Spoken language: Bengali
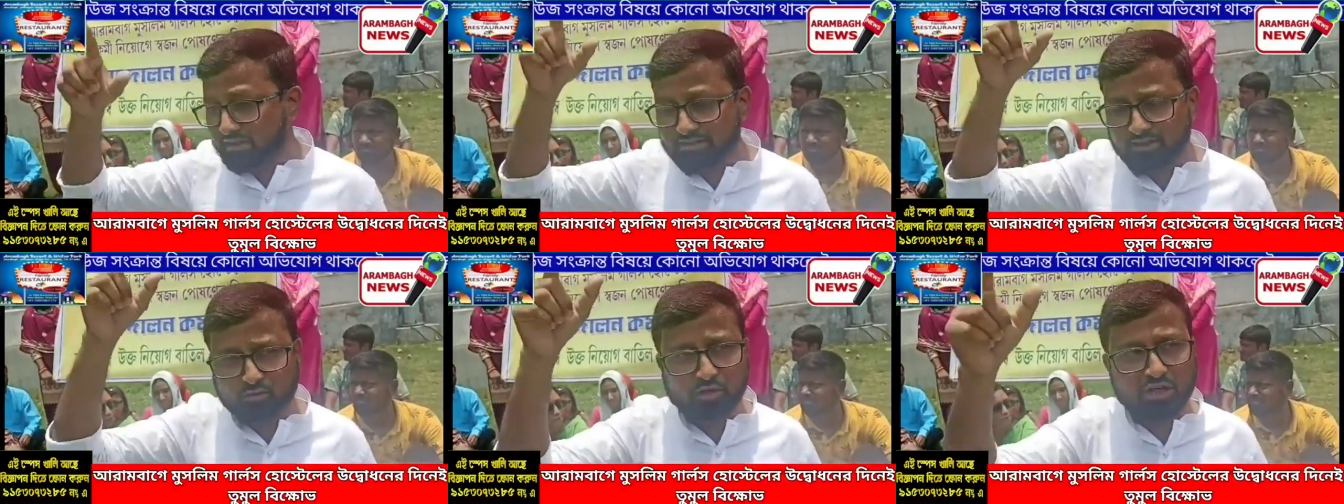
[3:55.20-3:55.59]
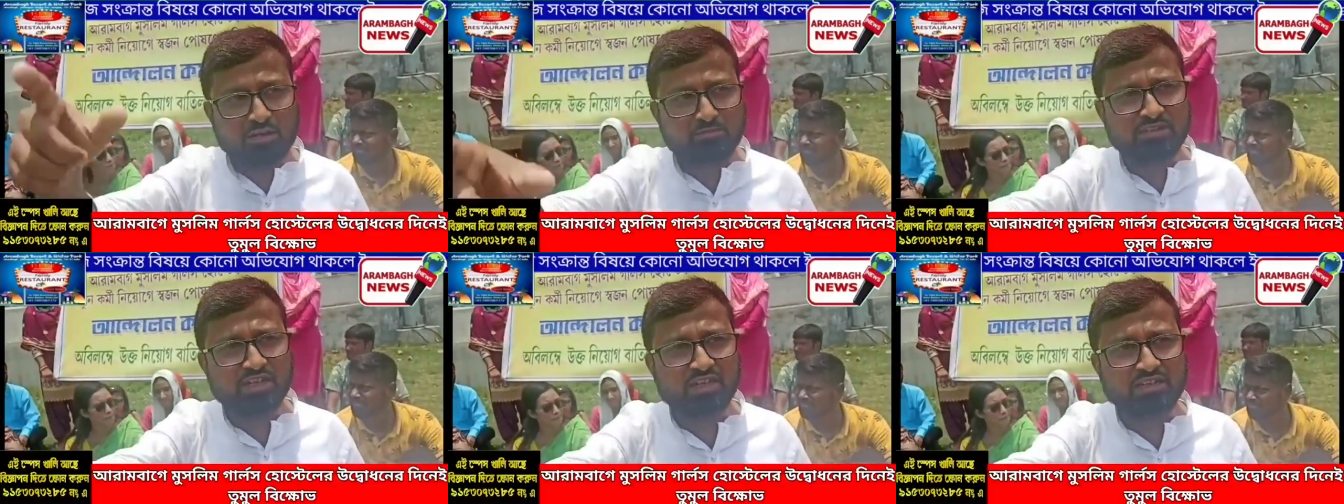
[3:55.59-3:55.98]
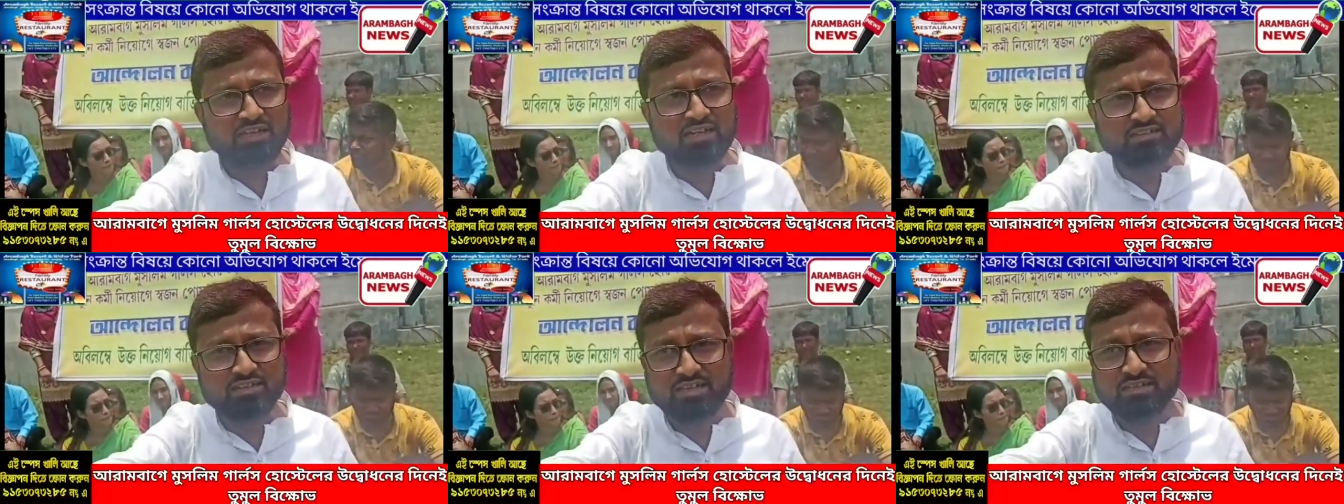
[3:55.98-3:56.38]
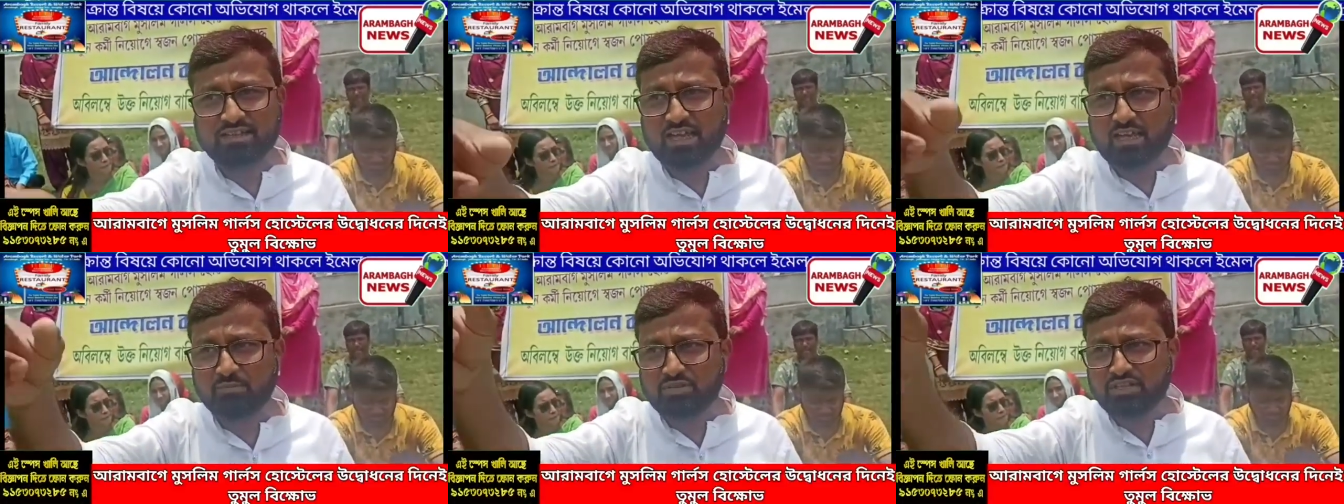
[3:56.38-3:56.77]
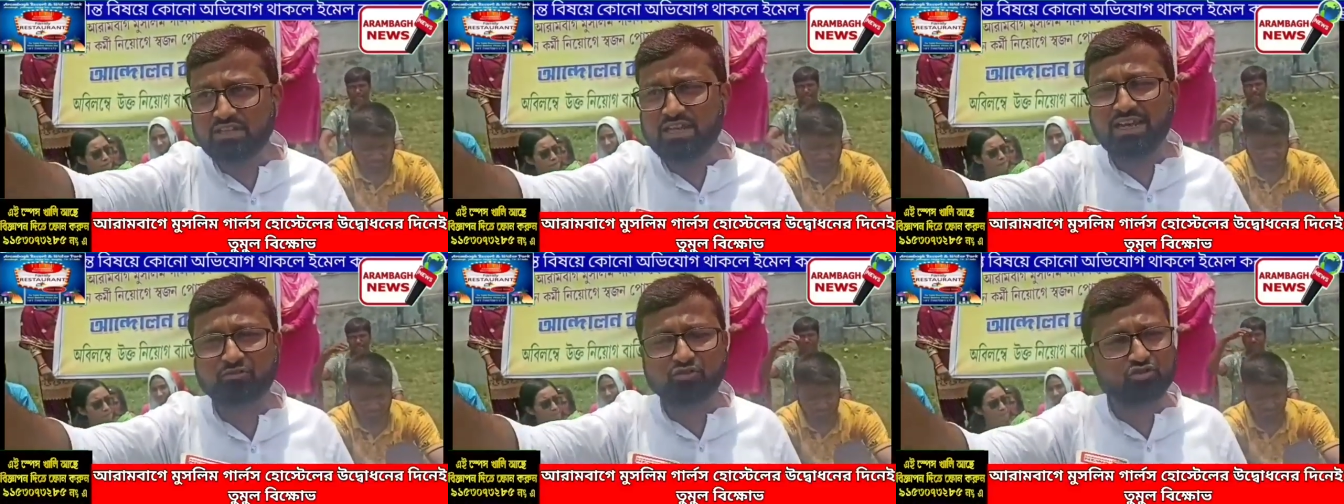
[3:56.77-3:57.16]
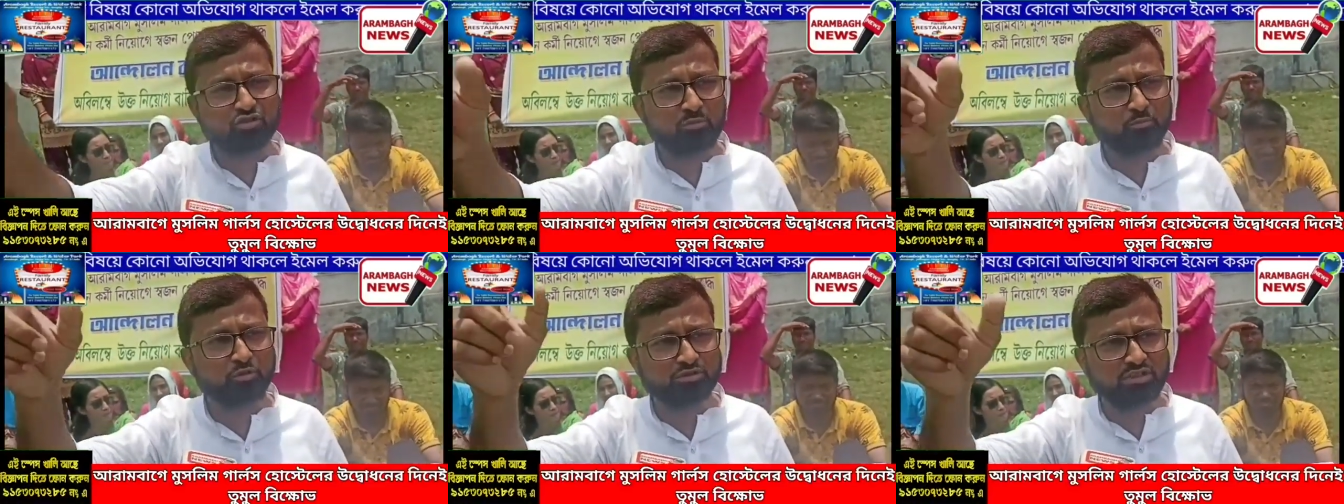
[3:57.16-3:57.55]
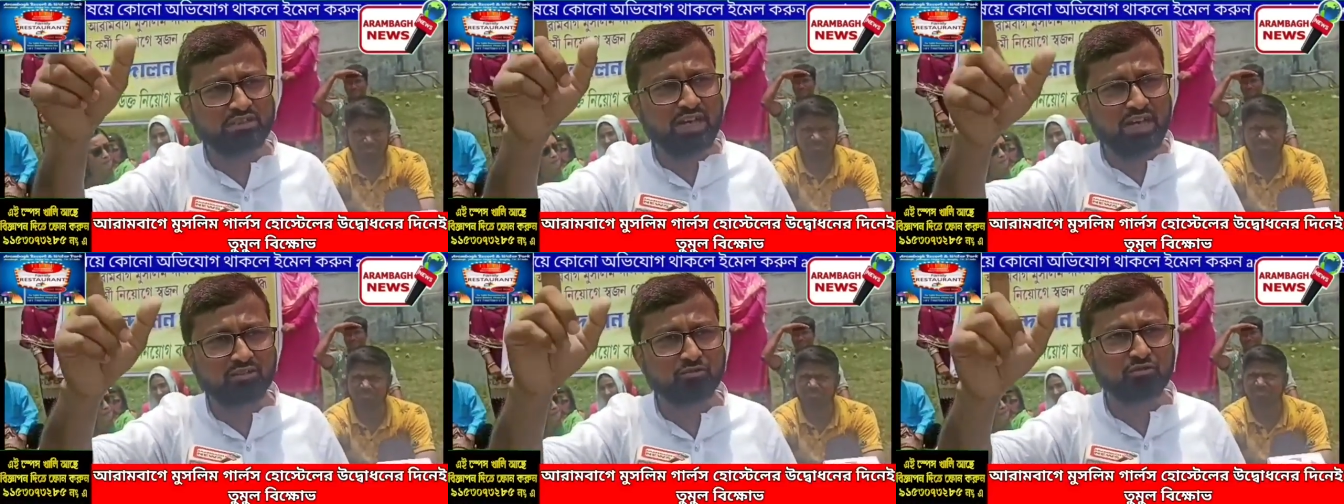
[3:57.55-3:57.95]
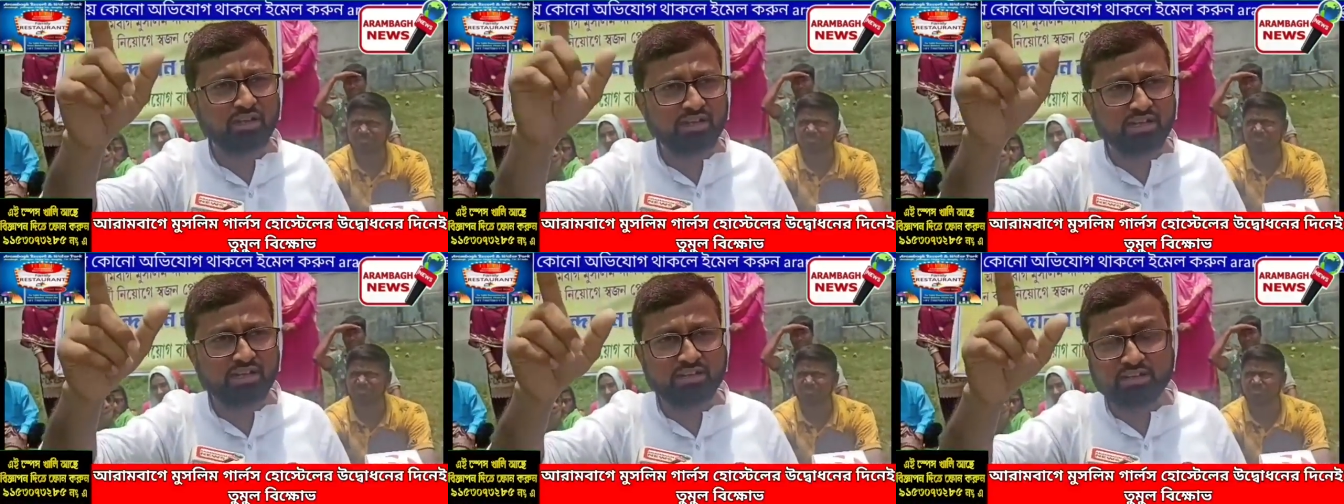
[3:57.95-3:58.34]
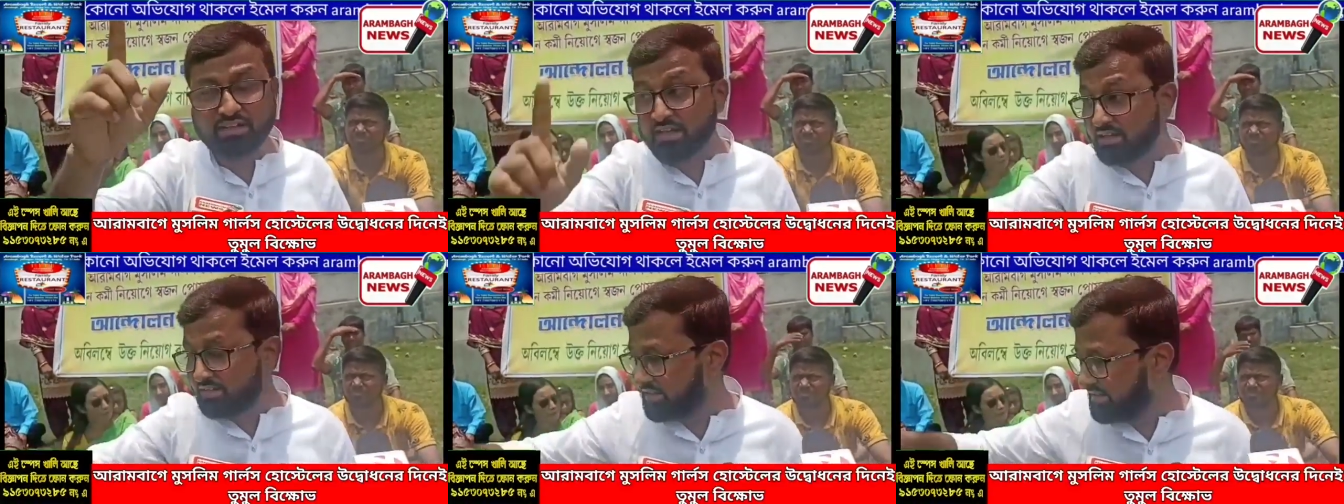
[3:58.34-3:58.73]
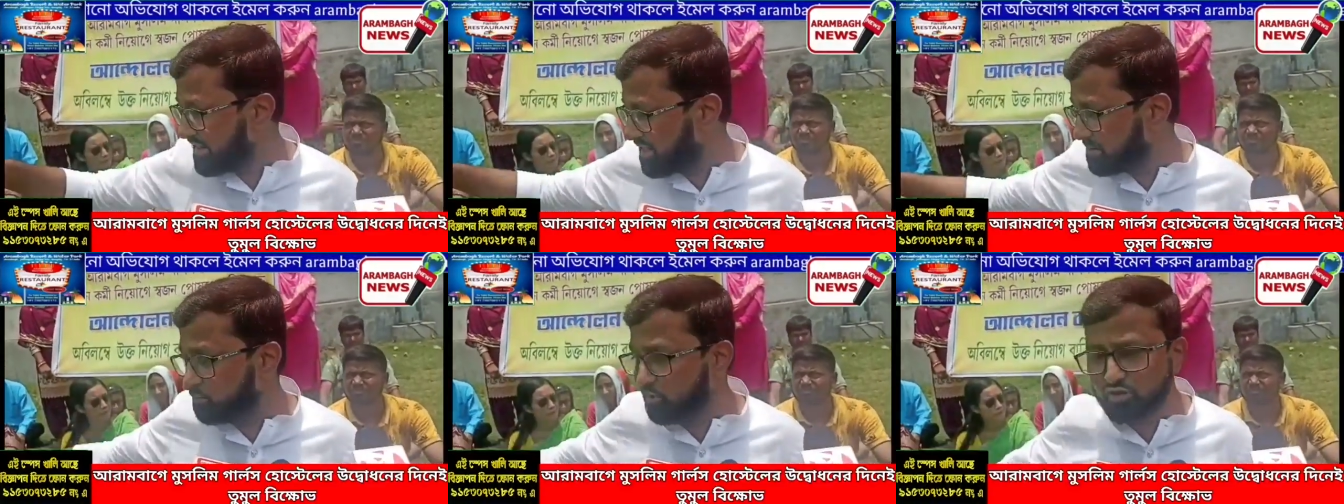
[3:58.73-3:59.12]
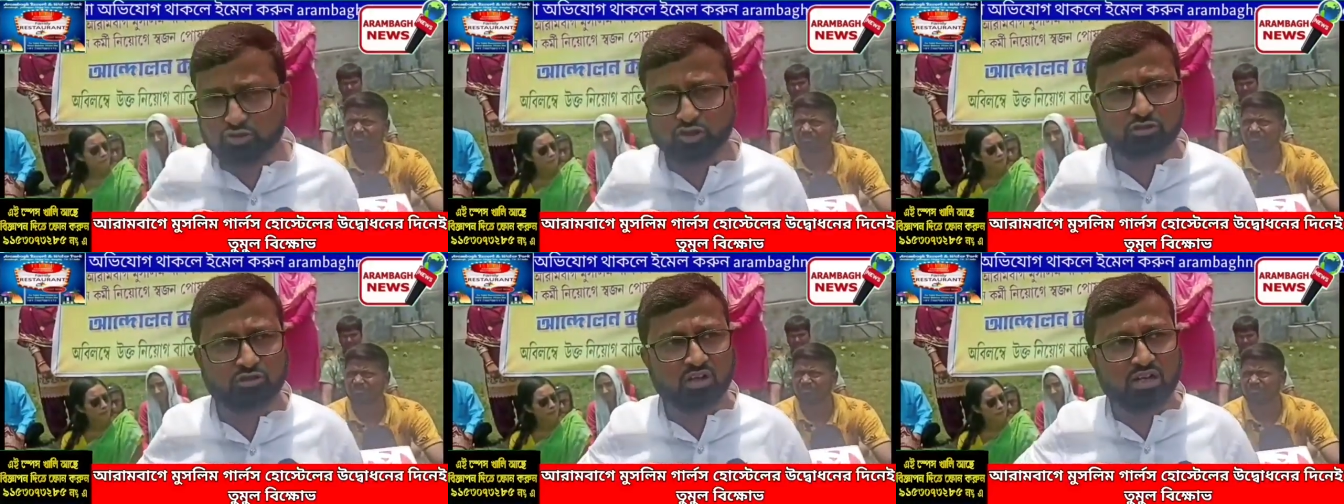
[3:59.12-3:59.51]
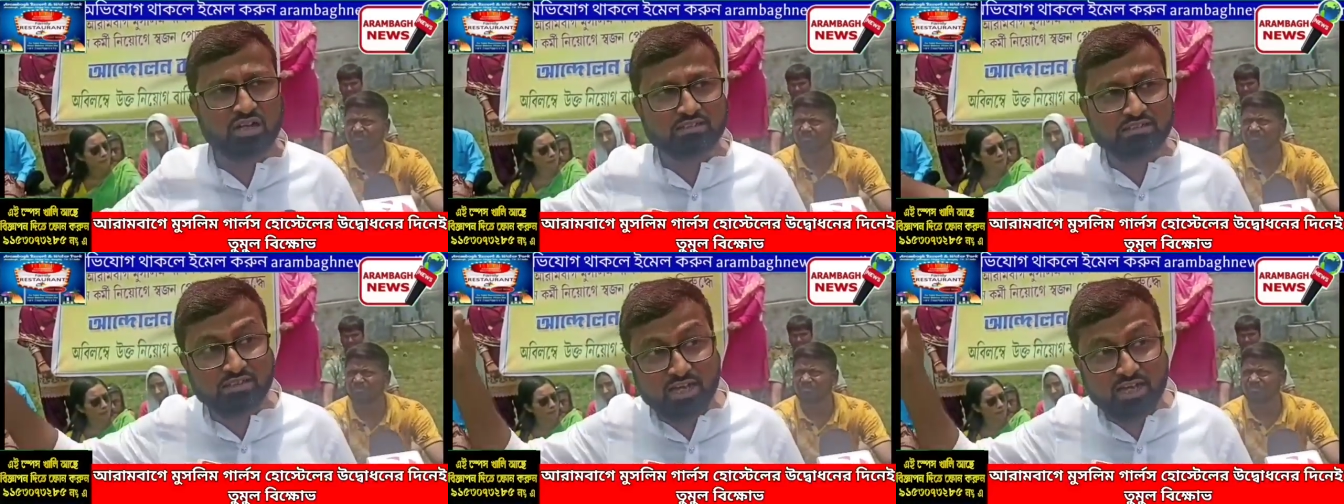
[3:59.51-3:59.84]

নাজির গোলাম জেলানি আনসারি সাহেব যিনি এত সম্পত্তি দান করে গেলেন তিনার বংশধররা